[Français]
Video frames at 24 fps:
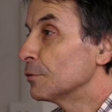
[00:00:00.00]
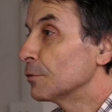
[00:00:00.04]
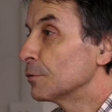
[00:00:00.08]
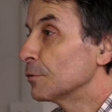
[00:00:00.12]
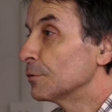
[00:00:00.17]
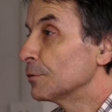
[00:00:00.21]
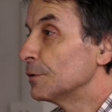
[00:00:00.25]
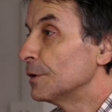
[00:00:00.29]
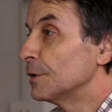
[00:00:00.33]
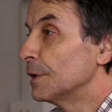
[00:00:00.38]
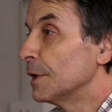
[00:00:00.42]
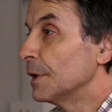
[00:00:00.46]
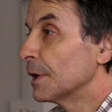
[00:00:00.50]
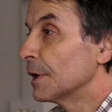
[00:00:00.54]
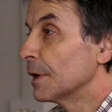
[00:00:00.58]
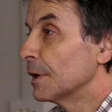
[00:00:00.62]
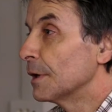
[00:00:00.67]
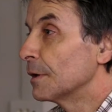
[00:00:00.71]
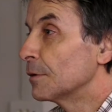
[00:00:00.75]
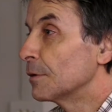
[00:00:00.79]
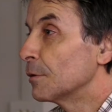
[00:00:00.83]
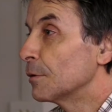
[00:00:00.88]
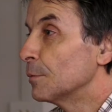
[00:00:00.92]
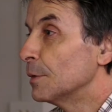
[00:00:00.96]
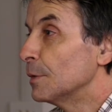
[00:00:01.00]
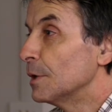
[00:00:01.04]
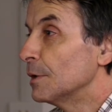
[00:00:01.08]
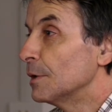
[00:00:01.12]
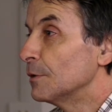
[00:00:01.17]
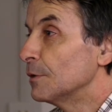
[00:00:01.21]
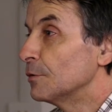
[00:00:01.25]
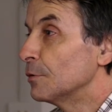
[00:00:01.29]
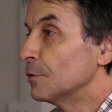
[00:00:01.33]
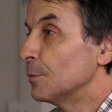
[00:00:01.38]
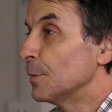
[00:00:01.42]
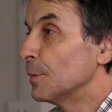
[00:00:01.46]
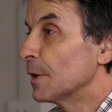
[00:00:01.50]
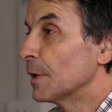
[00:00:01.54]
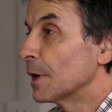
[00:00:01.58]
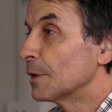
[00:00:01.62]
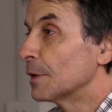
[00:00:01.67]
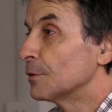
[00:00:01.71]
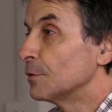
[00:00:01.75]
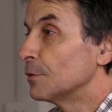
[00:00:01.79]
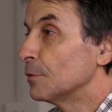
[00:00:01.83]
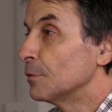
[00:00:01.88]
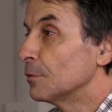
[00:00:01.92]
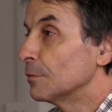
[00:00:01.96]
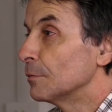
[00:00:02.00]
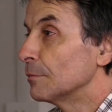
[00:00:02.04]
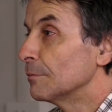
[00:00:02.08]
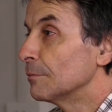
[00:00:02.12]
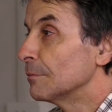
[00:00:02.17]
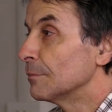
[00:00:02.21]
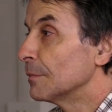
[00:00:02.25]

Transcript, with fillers: considérées comme des opérations